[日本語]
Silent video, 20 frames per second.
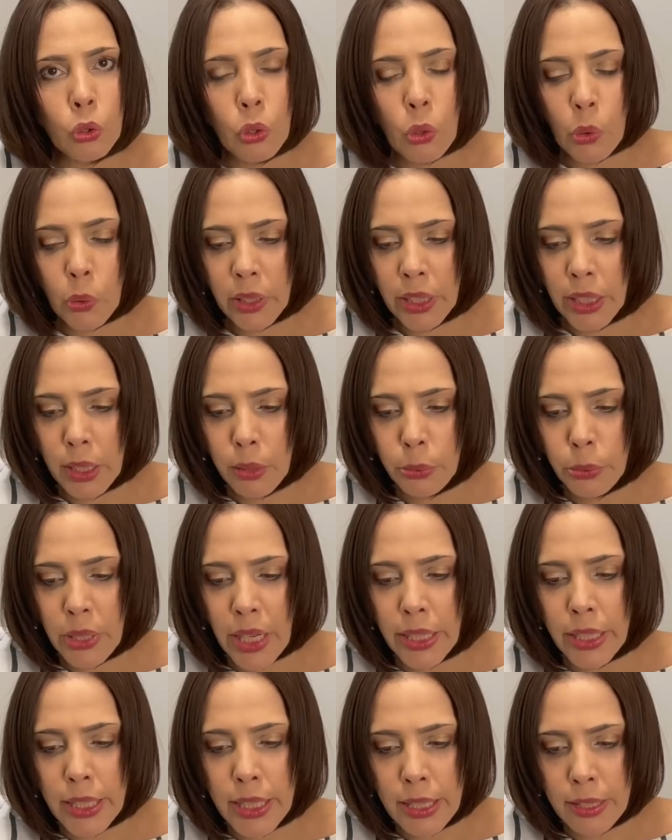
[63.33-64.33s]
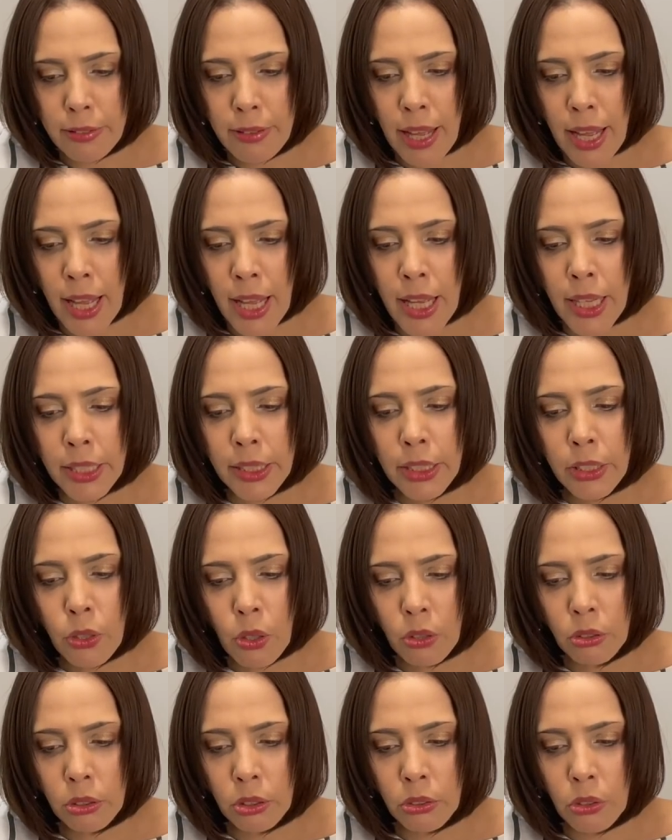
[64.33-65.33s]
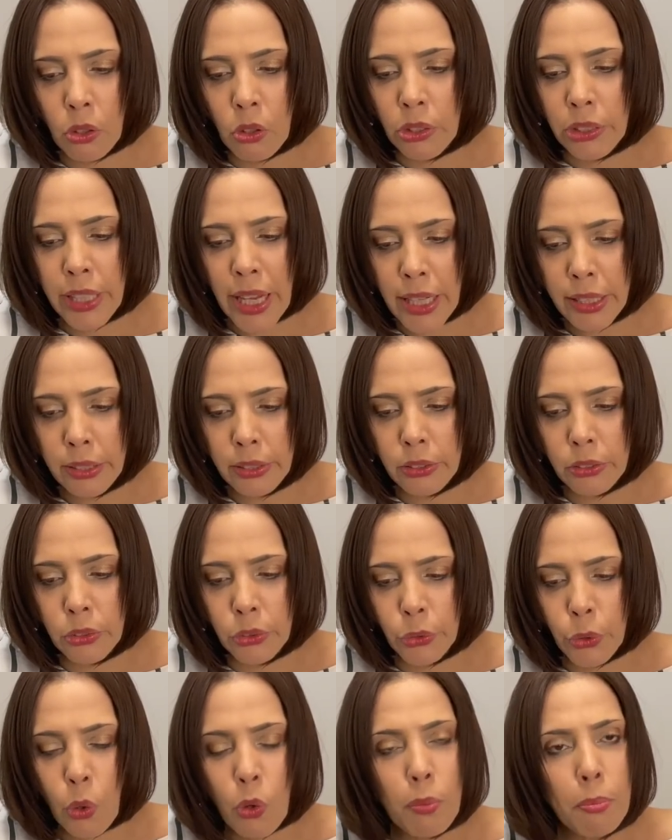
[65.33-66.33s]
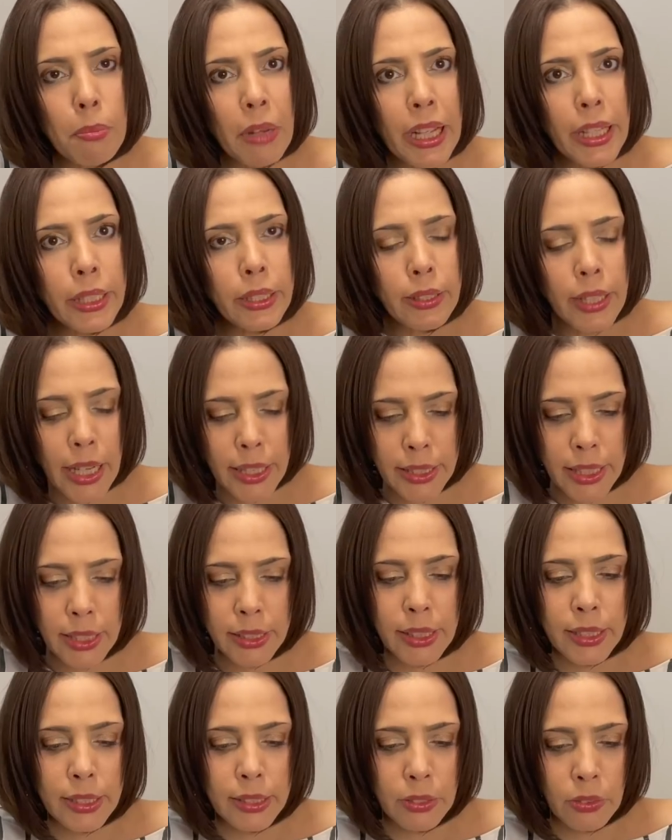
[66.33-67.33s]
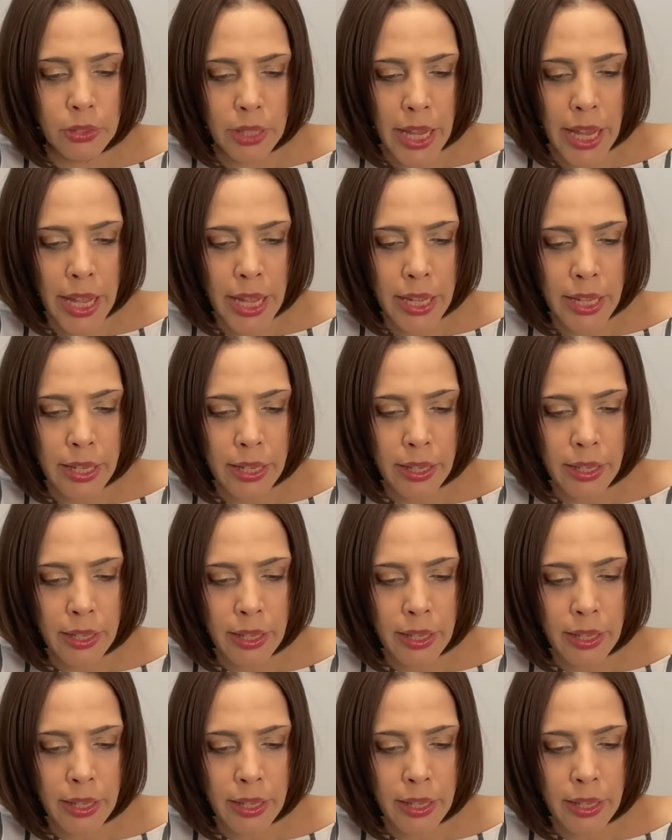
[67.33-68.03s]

のインフレ率は日本の約4倍ぐらいなんですよね。